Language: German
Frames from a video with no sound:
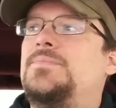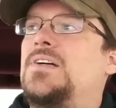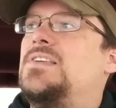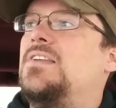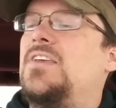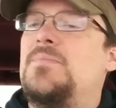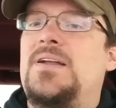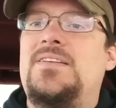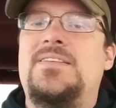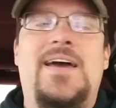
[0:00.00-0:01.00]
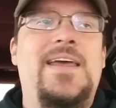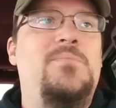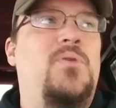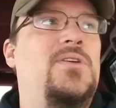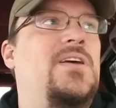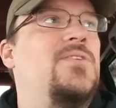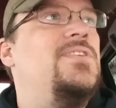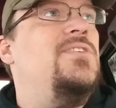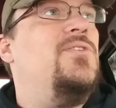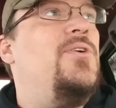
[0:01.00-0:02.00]
Als hätte jemand einen Tidepot
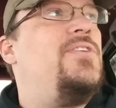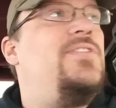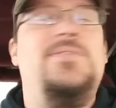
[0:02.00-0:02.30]
ausgedrückt.